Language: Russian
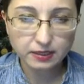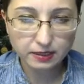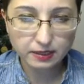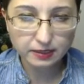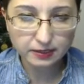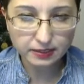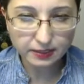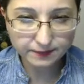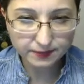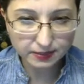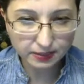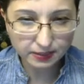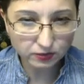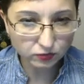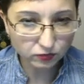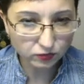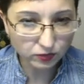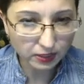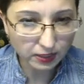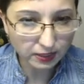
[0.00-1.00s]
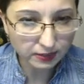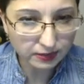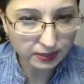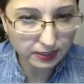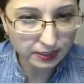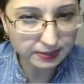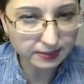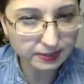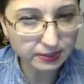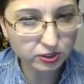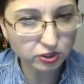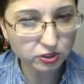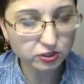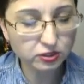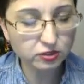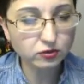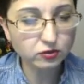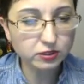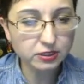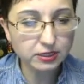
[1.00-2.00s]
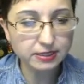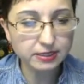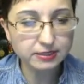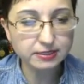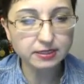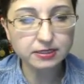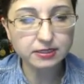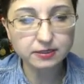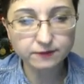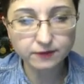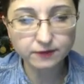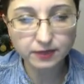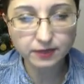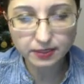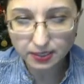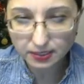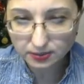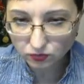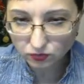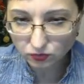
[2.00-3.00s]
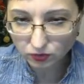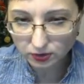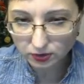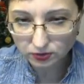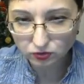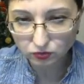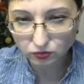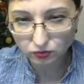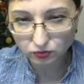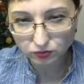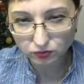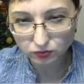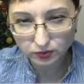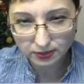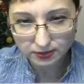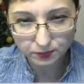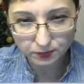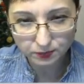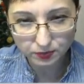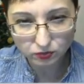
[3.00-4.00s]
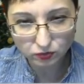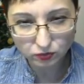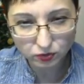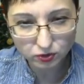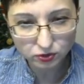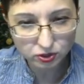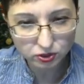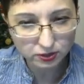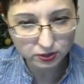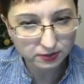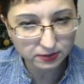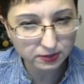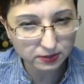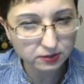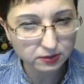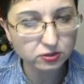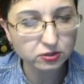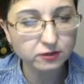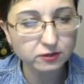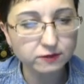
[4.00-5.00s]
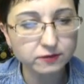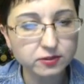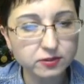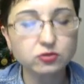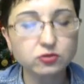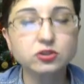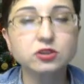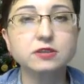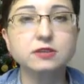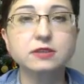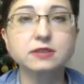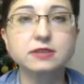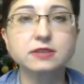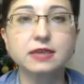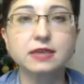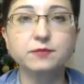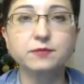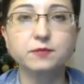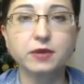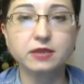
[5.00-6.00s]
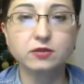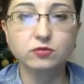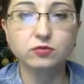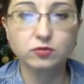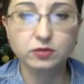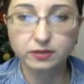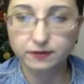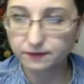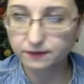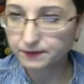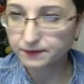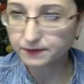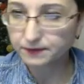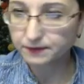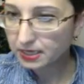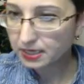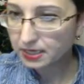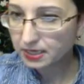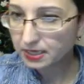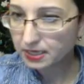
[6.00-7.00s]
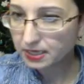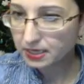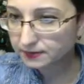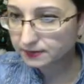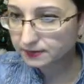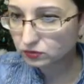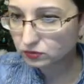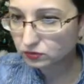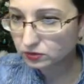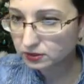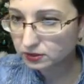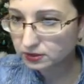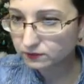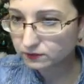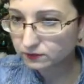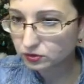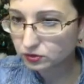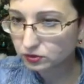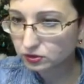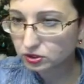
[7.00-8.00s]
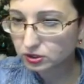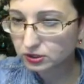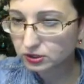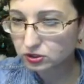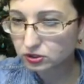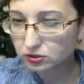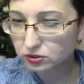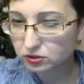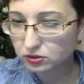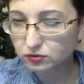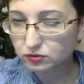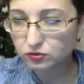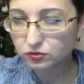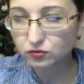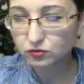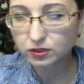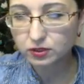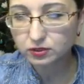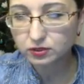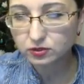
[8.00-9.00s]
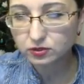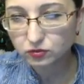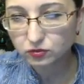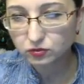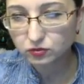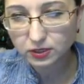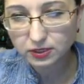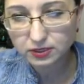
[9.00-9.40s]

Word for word: Я встаю на 3 число, 3 января. Сколько стоил у нас биткоин? 6965 долларов. И я встаю на сегодняшнее число. Сколько стоит у нас